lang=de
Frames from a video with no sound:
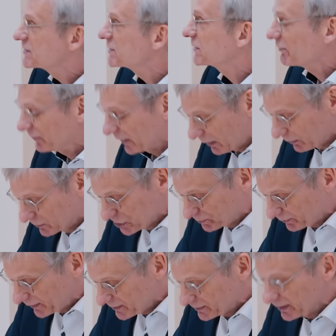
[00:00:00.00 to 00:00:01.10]
sich dafür
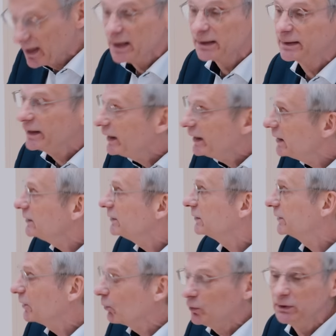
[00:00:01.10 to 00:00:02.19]
ausspricht,
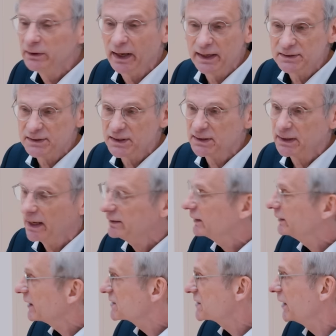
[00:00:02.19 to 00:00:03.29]
gegen die Ungerechtigkeit der
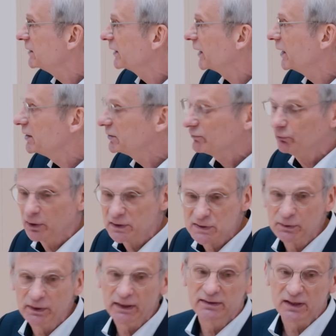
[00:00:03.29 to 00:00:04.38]
Netzentgelte
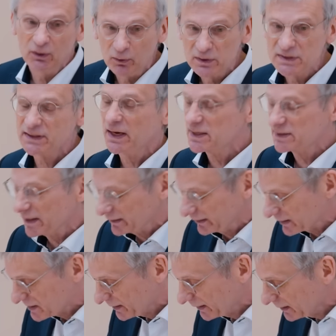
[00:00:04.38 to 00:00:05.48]
vorzugehen, die uns ja seit
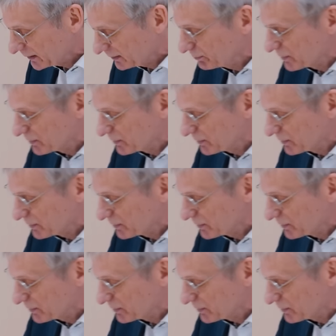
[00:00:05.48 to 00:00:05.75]
Jahrzehnten